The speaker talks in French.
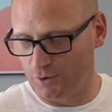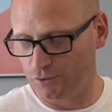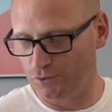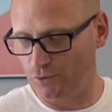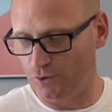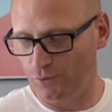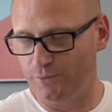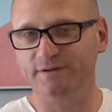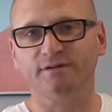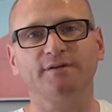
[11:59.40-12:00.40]
de
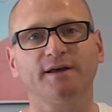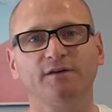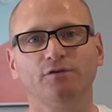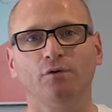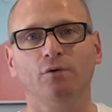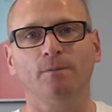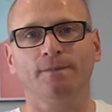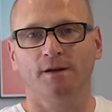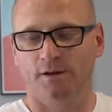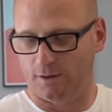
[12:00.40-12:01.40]
813
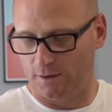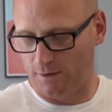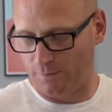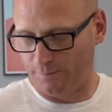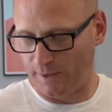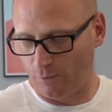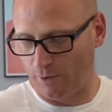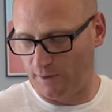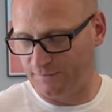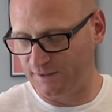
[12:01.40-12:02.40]
euros par
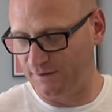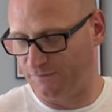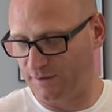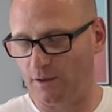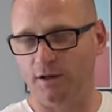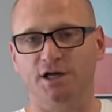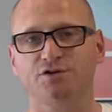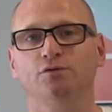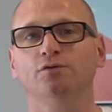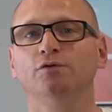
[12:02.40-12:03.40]
mois, ce qui fait un
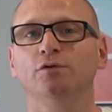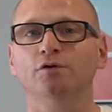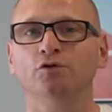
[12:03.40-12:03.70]
cash flow de